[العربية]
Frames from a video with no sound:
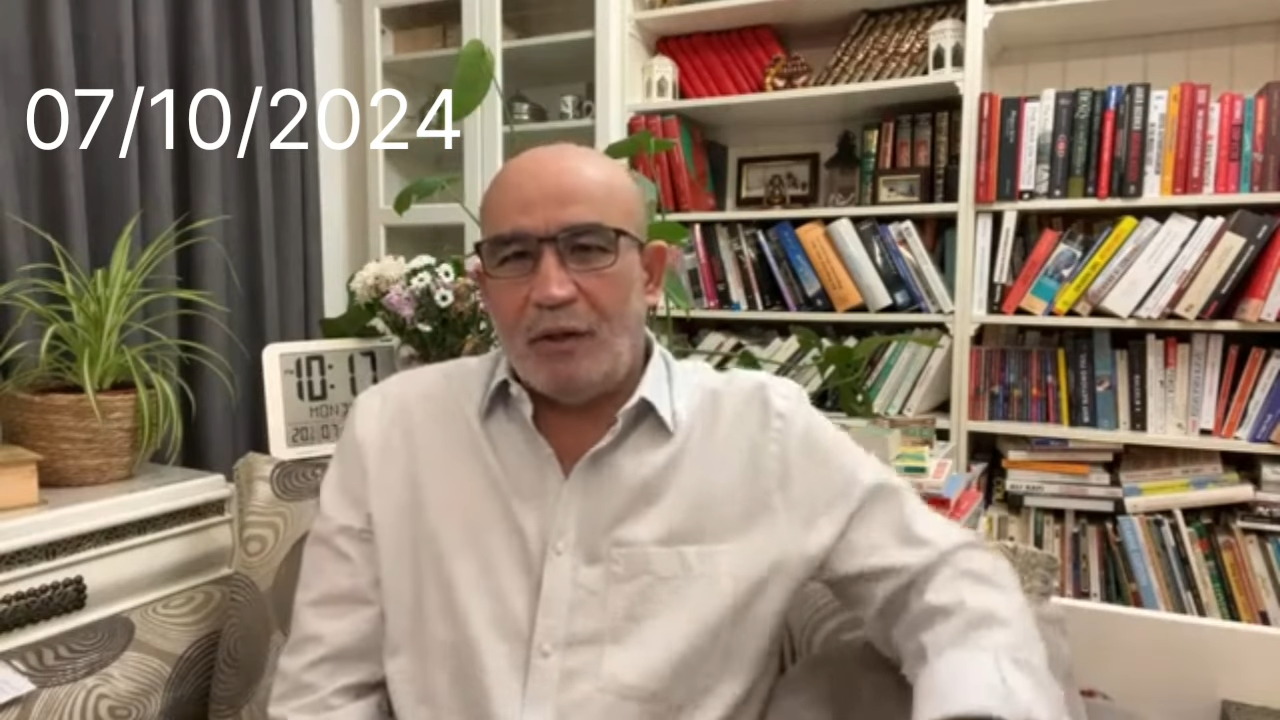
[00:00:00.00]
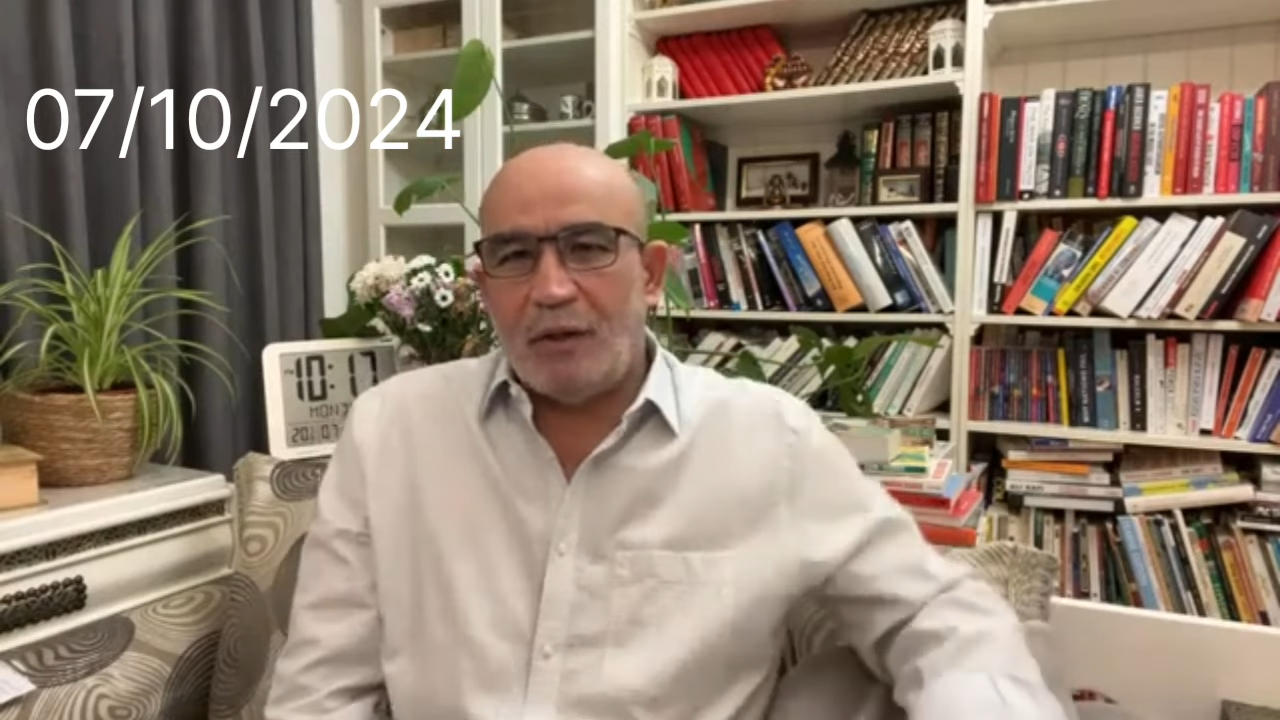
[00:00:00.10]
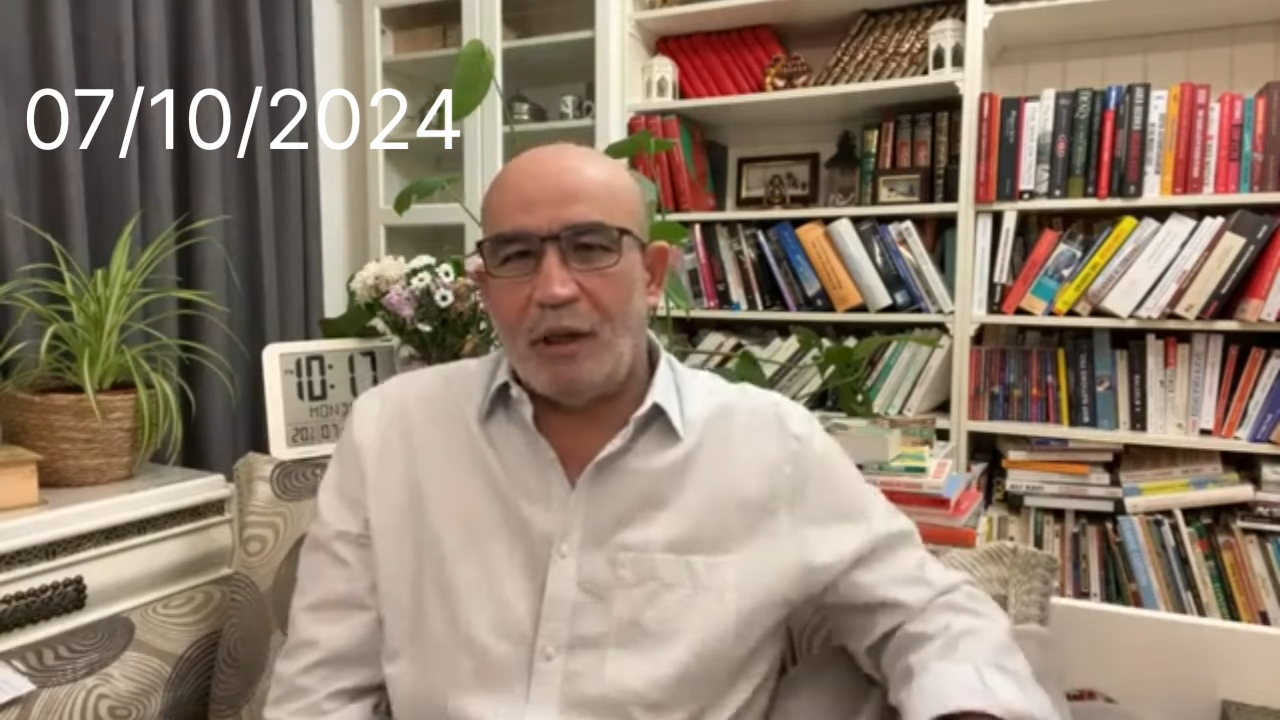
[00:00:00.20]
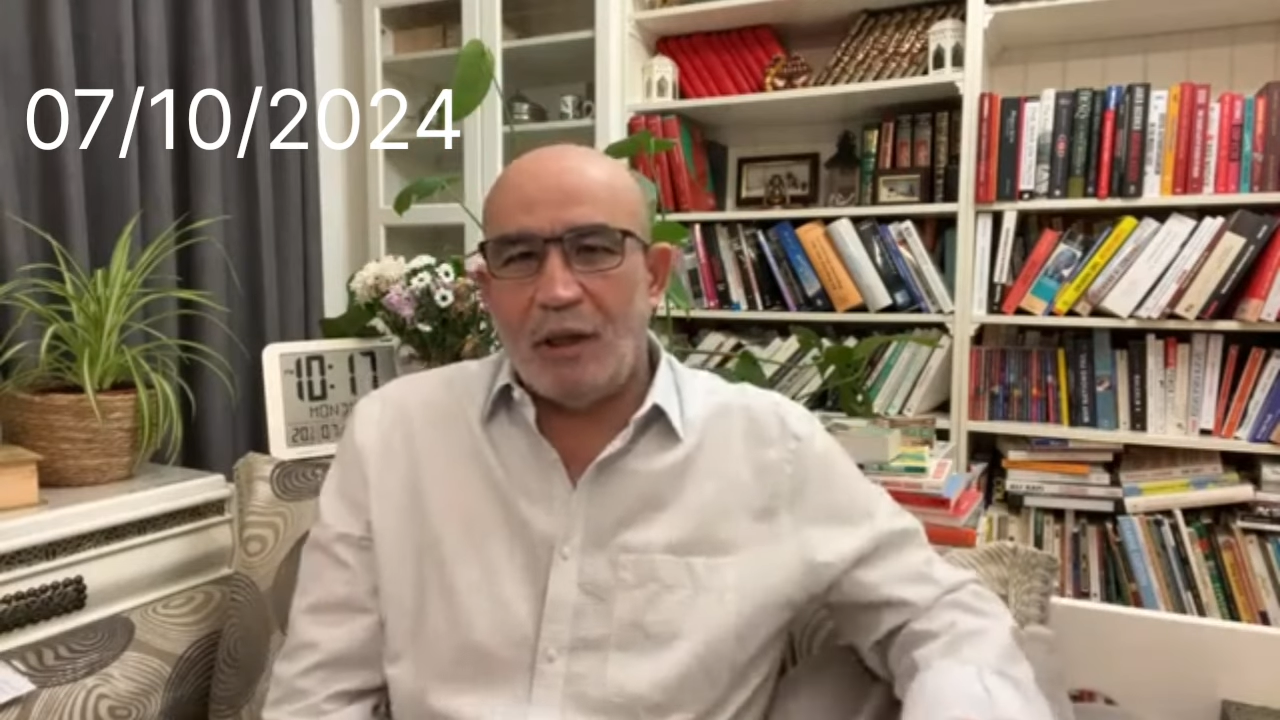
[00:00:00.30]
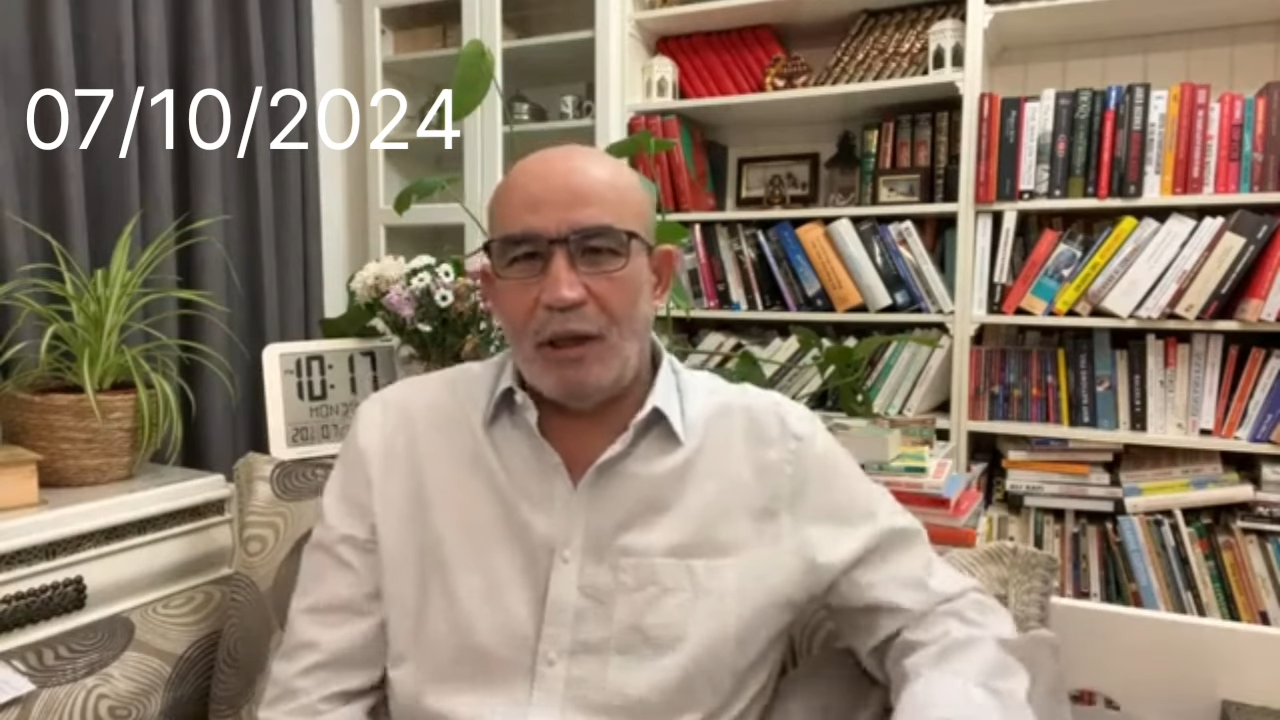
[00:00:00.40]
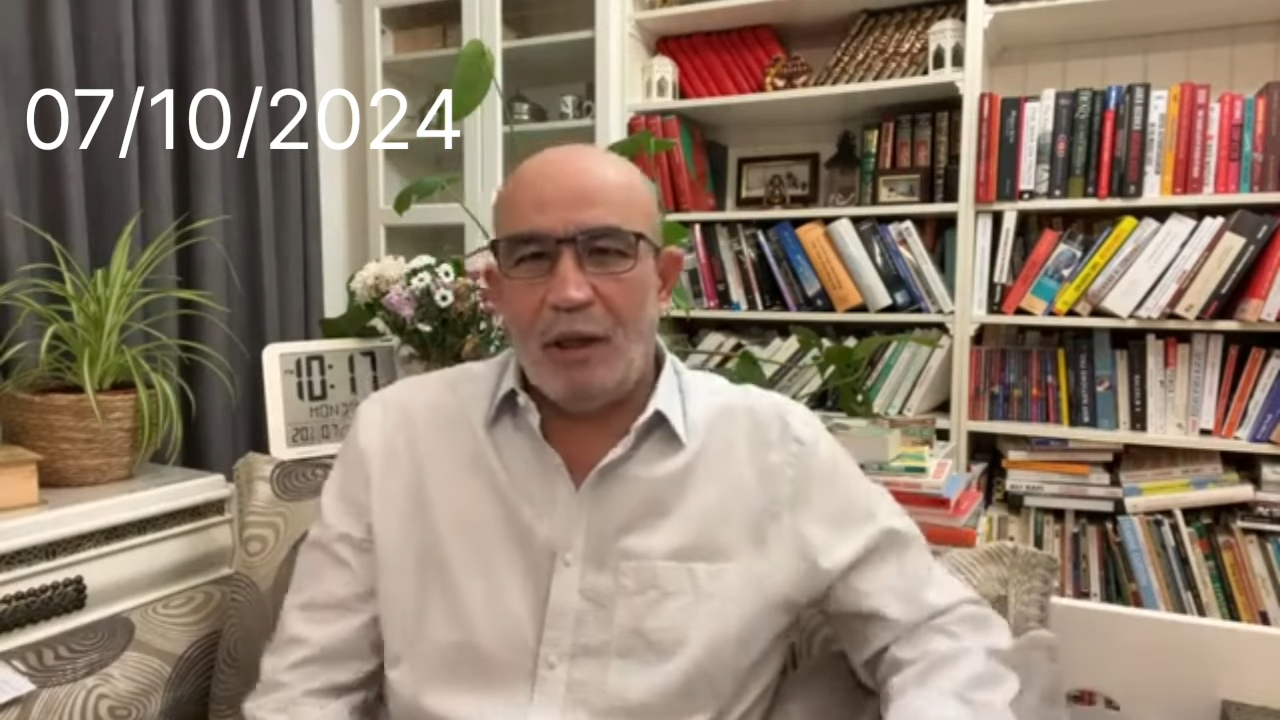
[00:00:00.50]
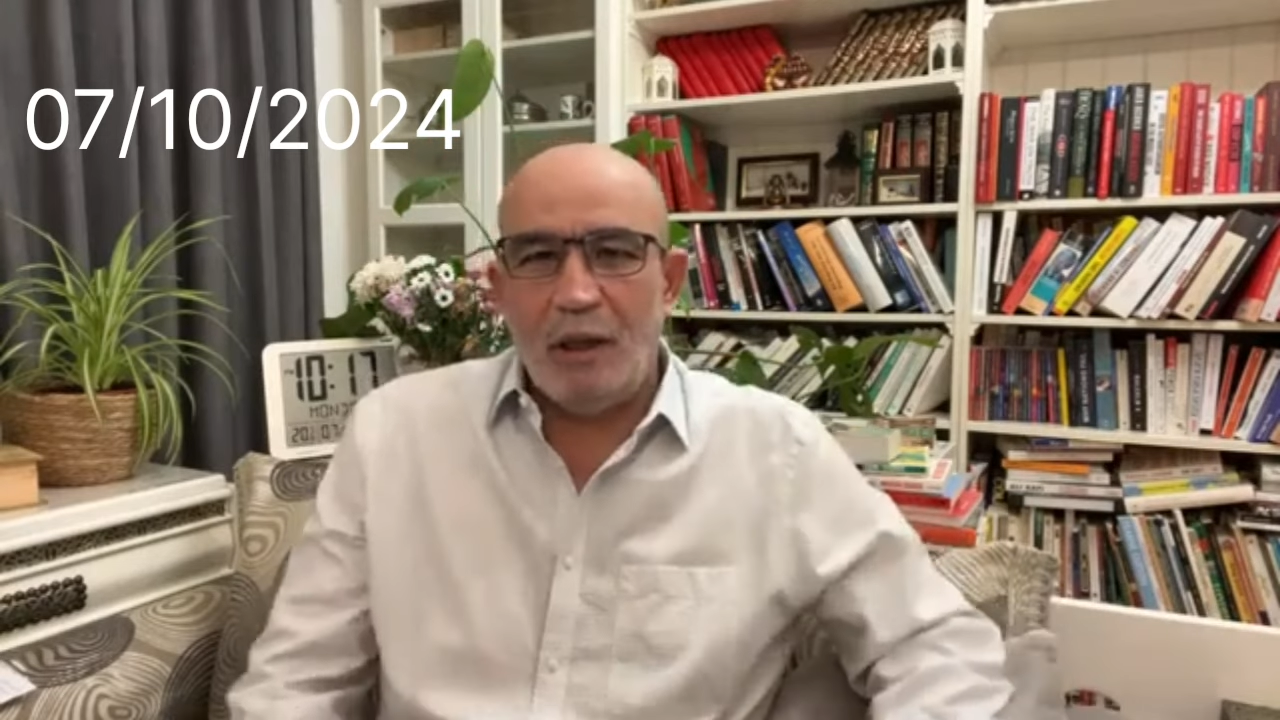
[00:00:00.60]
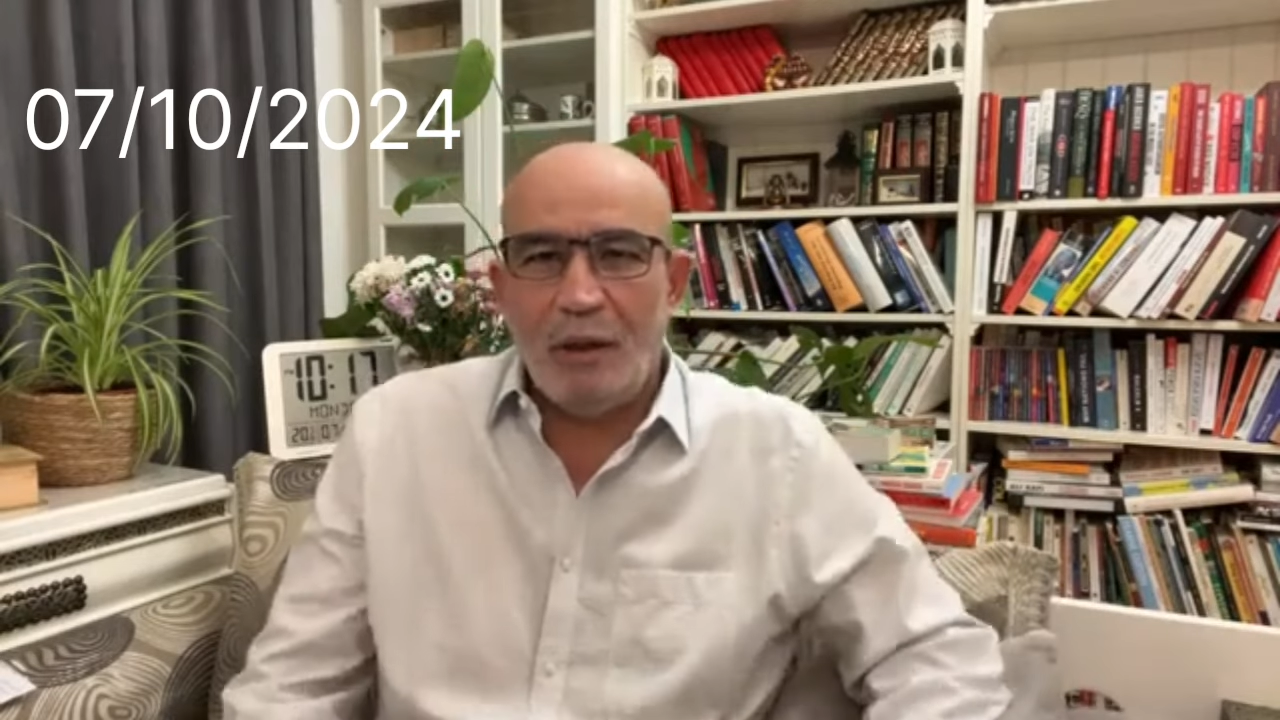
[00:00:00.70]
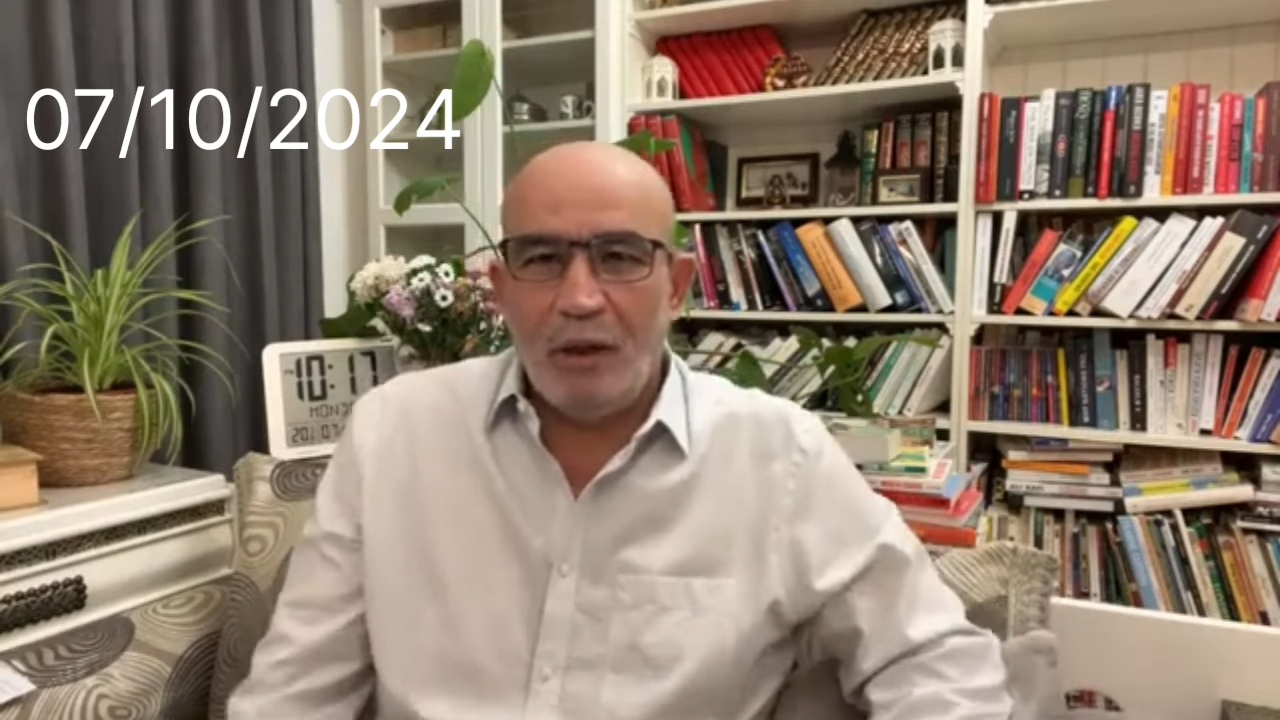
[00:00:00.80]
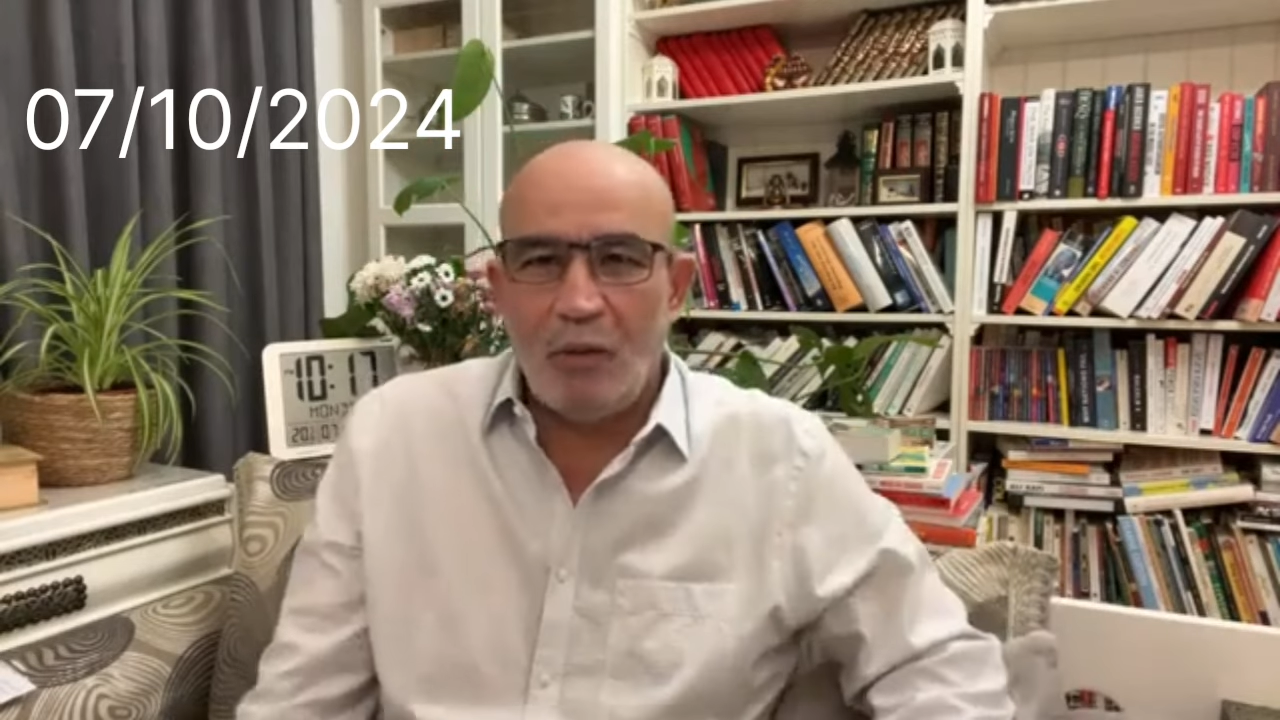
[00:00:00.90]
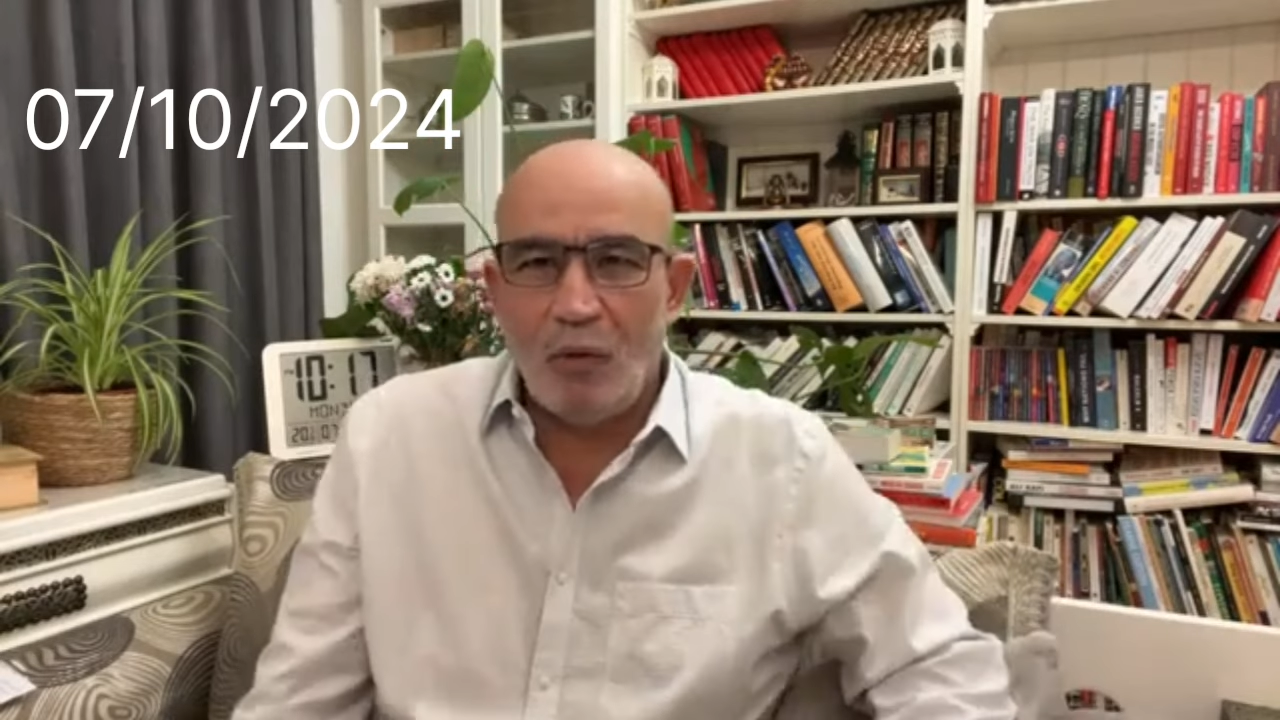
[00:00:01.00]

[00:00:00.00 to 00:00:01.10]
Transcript: إسرائيل